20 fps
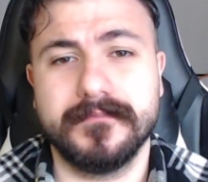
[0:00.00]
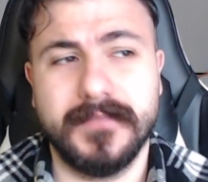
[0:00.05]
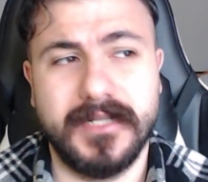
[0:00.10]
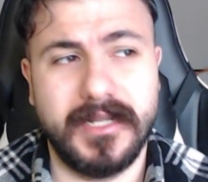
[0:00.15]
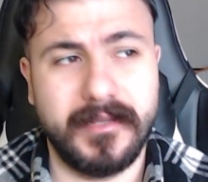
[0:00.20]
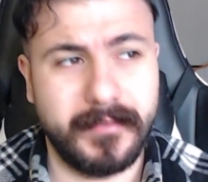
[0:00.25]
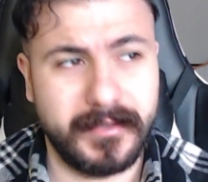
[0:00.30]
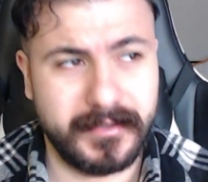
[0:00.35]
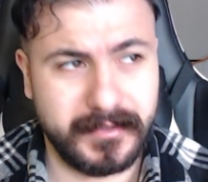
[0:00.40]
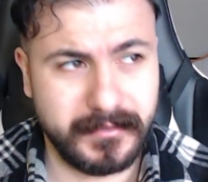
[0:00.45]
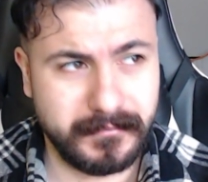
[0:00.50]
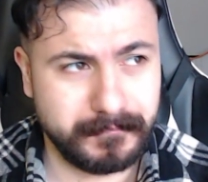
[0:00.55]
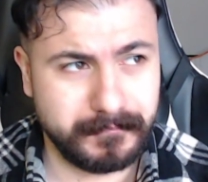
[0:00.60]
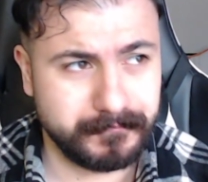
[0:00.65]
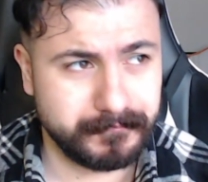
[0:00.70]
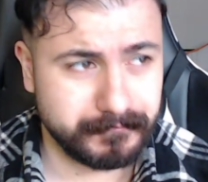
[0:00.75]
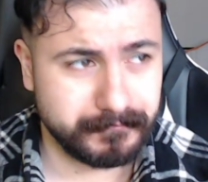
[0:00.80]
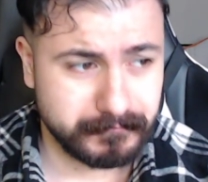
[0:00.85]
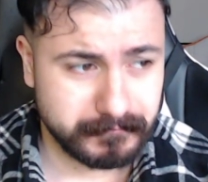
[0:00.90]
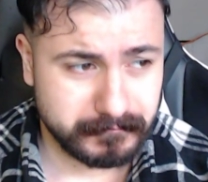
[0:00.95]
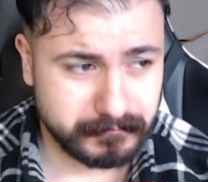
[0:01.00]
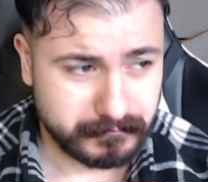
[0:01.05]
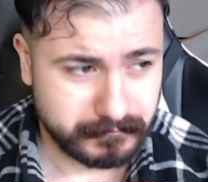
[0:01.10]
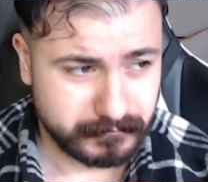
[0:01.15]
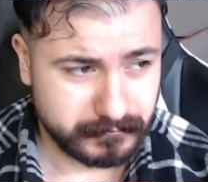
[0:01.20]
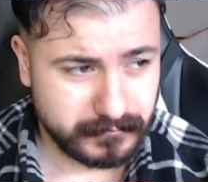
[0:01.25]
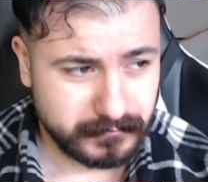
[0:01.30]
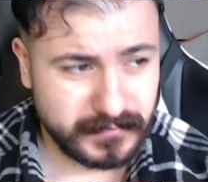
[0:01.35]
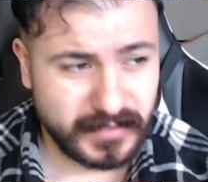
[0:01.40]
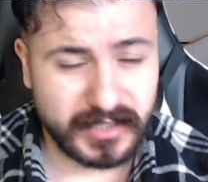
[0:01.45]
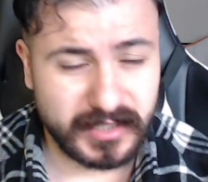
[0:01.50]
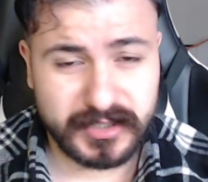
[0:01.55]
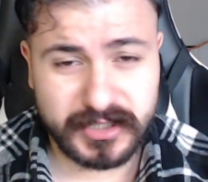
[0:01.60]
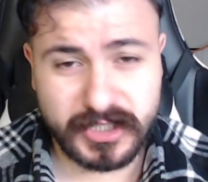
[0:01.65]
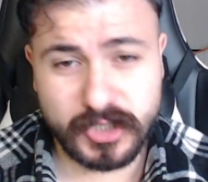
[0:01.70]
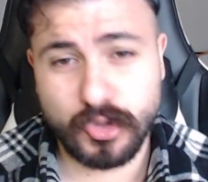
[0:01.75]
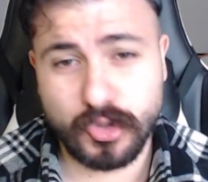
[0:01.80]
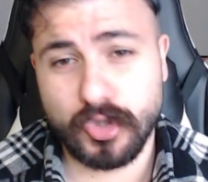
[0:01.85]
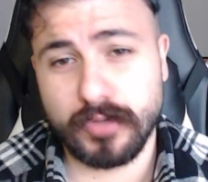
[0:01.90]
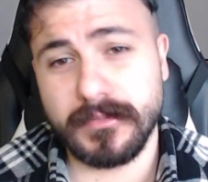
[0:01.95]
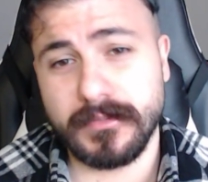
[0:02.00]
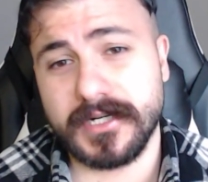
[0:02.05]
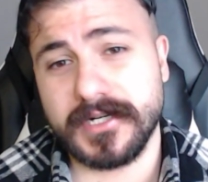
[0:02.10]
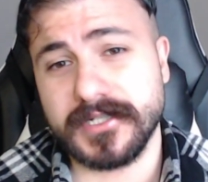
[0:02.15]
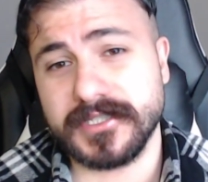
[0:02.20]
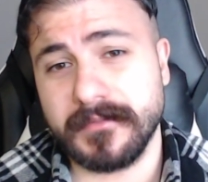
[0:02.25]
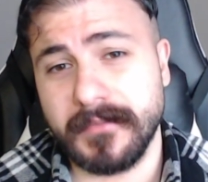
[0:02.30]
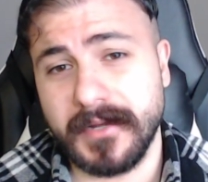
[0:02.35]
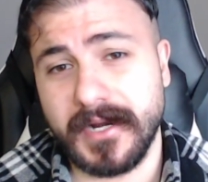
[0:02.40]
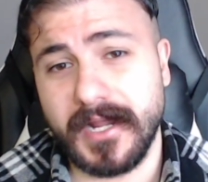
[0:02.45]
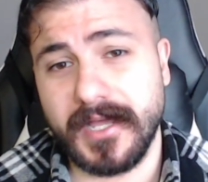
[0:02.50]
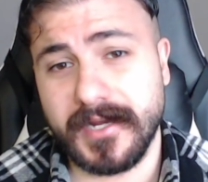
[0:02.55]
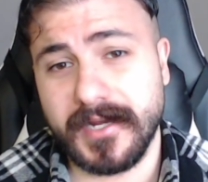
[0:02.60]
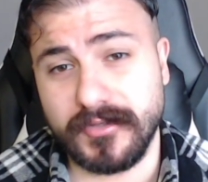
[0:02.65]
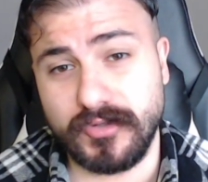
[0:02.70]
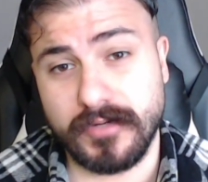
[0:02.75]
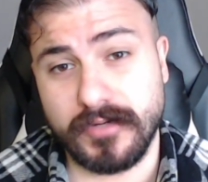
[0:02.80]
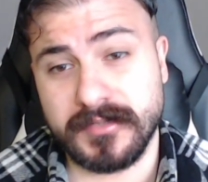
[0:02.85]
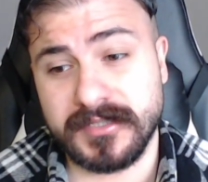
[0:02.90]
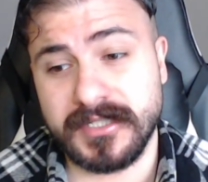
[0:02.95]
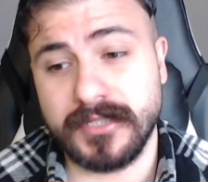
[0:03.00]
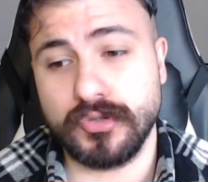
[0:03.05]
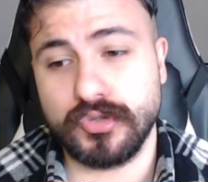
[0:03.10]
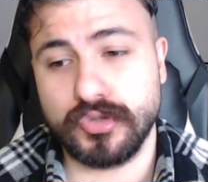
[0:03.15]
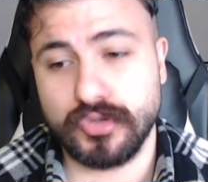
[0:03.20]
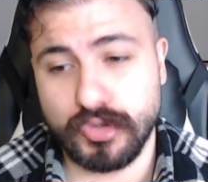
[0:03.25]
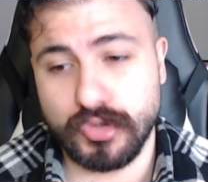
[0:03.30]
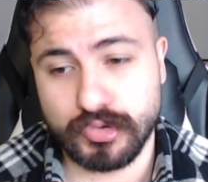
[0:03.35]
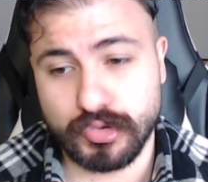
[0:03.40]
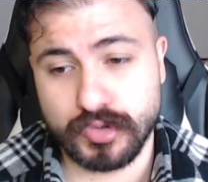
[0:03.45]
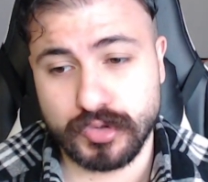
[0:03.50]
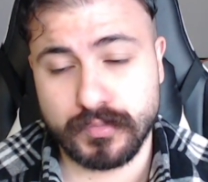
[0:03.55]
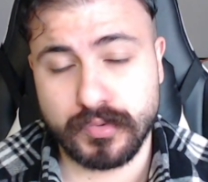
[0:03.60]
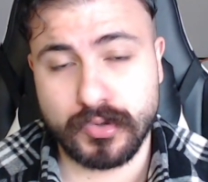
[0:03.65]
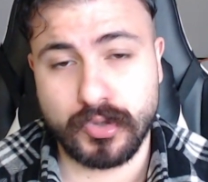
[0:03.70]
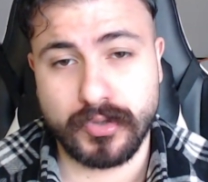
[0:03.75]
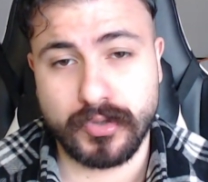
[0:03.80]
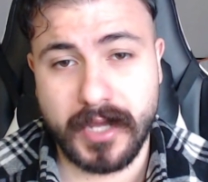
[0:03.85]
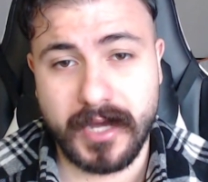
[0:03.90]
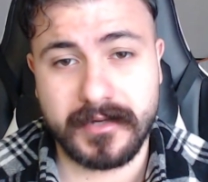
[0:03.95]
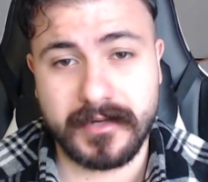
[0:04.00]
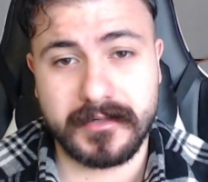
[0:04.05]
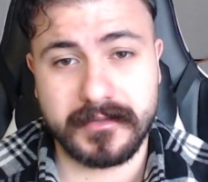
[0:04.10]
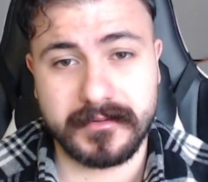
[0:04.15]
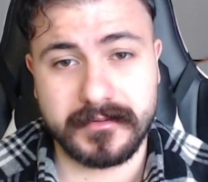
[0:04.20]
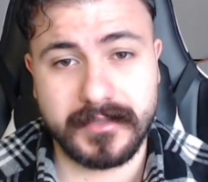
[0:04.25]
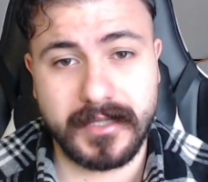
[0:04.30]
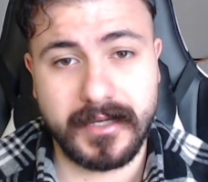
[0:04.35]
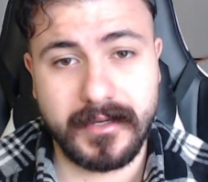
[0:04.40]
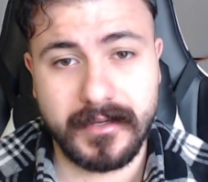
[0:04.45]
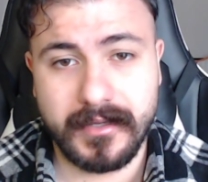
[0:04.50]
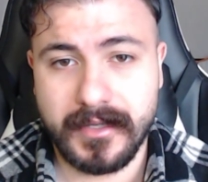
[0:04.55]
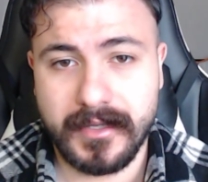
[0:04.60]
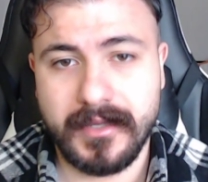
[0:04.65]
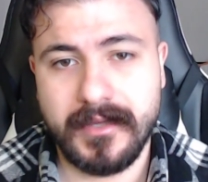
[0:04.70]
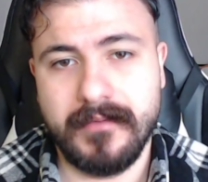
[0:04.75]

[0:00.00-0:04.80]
Bilemedim. Sizin yorumlarınızı merak ediyorum. Siz ne düşünüyorsunuz bu konu hakkında?